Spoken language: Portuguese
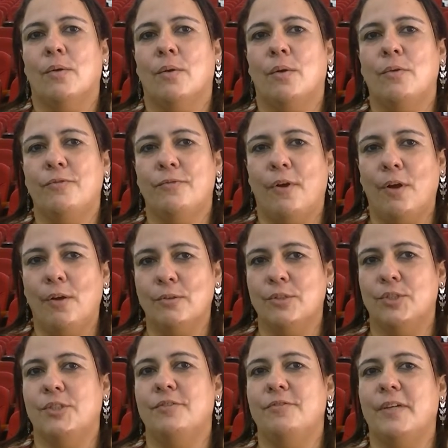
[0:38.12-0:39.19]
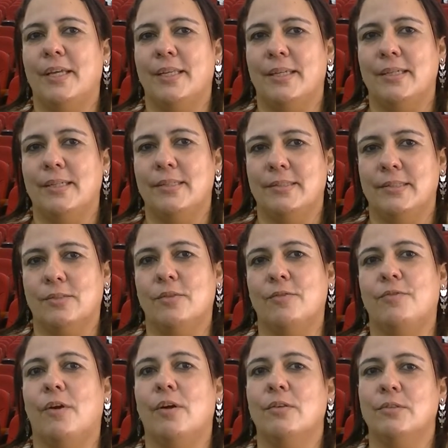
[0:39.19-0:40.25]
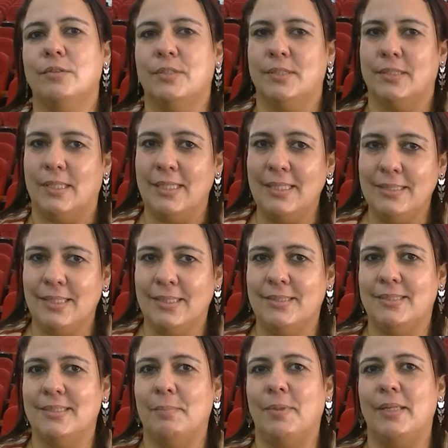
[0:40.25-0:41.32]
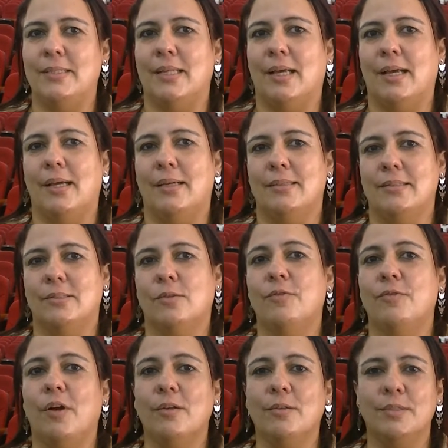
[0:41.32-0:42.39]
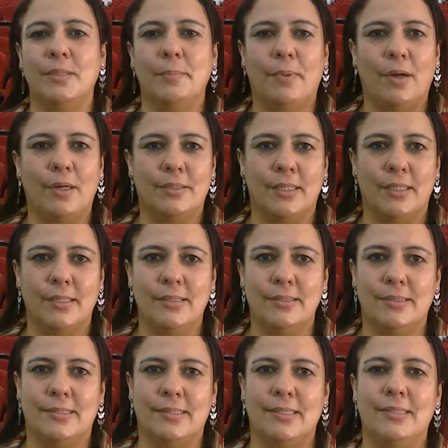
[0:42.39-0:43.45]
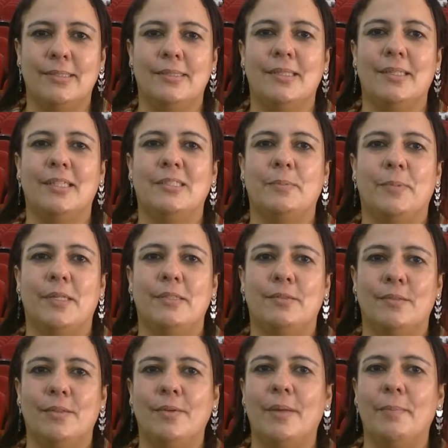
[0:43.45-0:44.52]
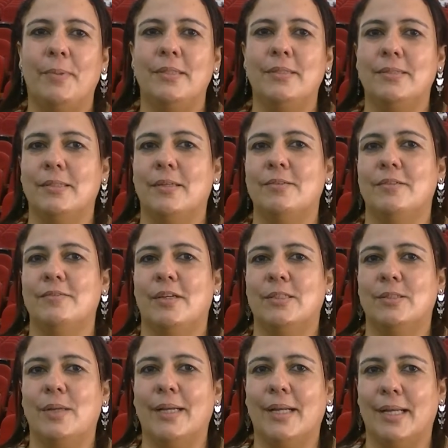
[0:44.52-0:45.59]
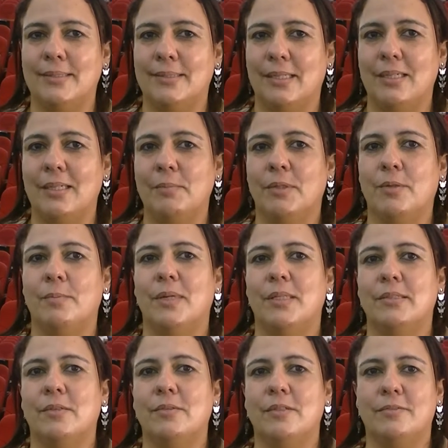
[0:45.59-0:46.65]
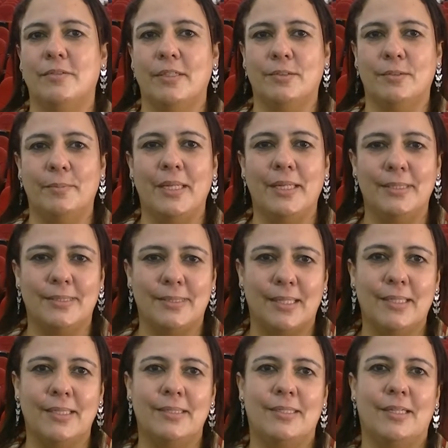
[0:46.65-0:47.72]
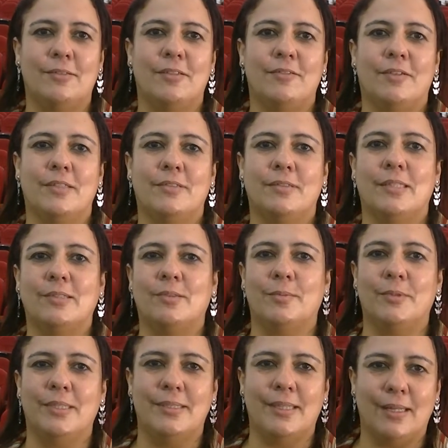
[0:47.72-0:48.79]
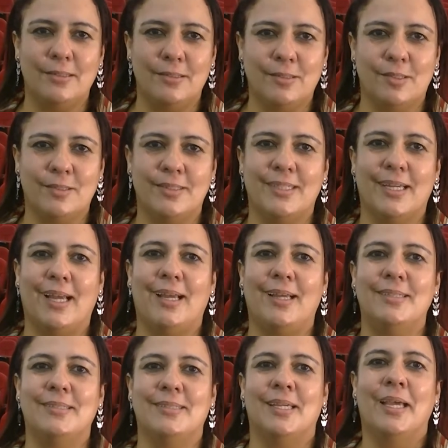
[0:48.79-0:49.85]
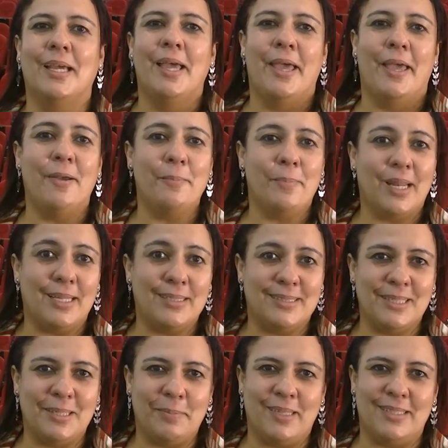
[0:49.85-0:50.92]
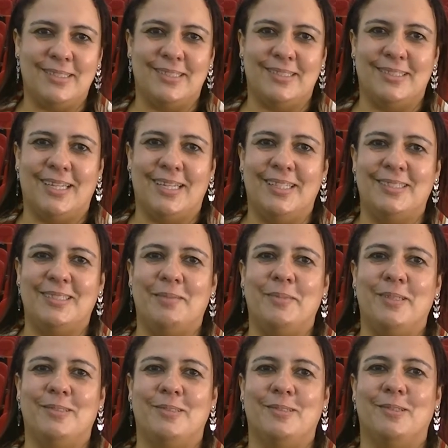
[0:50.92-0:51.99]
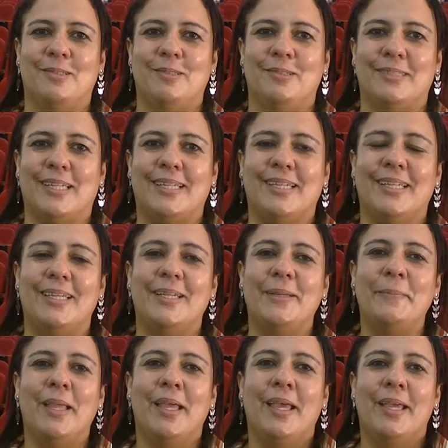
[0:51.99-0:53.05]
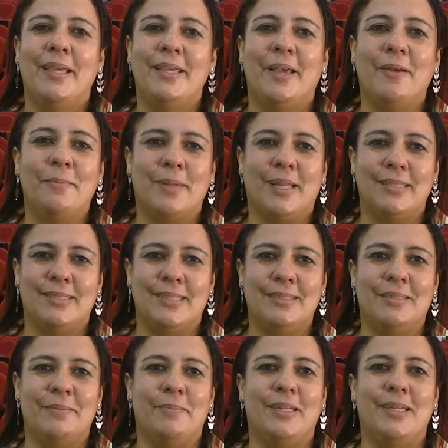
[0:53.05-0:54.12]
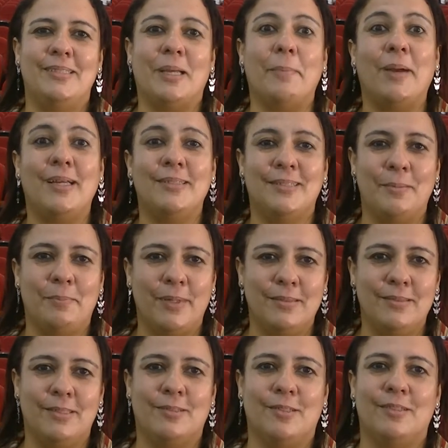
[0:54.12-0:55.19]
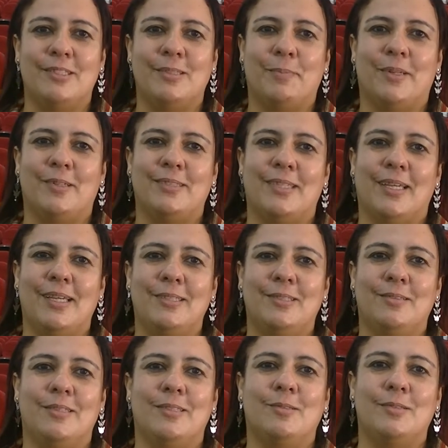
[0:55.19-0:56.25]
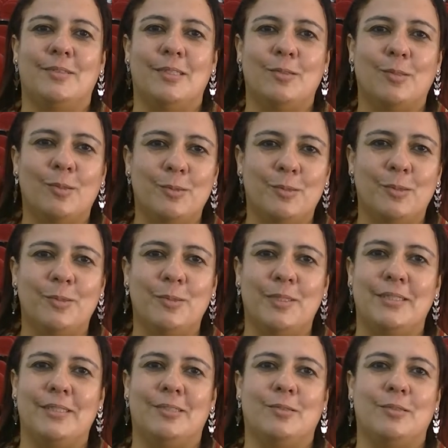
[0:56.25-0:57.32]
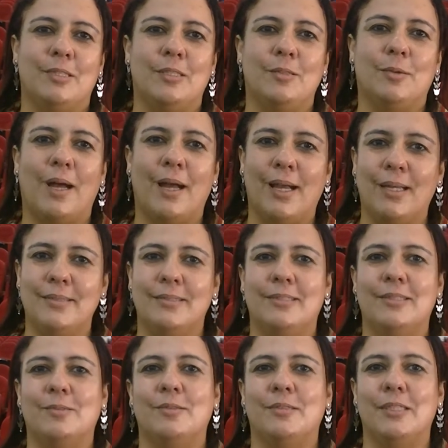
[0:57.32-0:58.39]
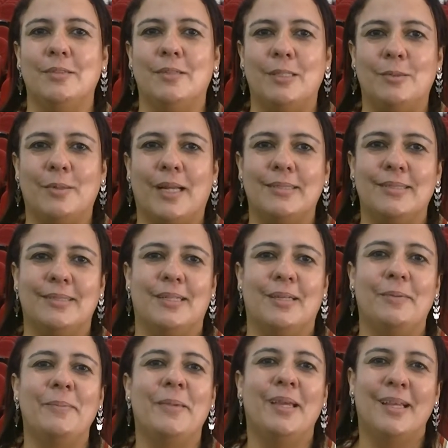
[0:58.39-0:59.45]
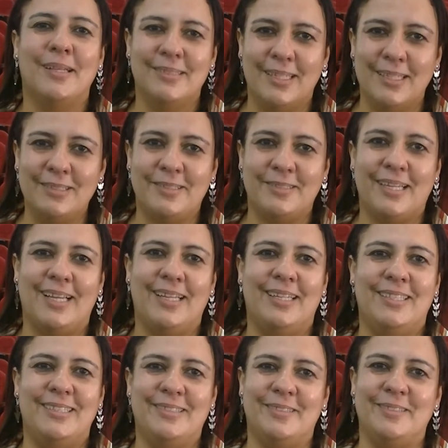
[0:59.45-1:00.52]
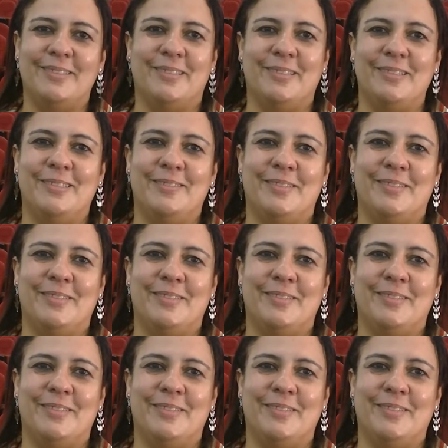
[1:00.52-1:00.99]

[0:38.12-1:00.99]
com focos diferentes, com focos interdisciplinares, com focos importantes que dizem respeito não apenas ao universo acadêmico, mas ao universo militante, ao universo das comunidades sociais. É um prazer para a gente estar recebendo todos aqui e é um prazer também estar participando de todo esse processo, discutindo cultura, discutindo arte, discutindo educação dentro da rede com todos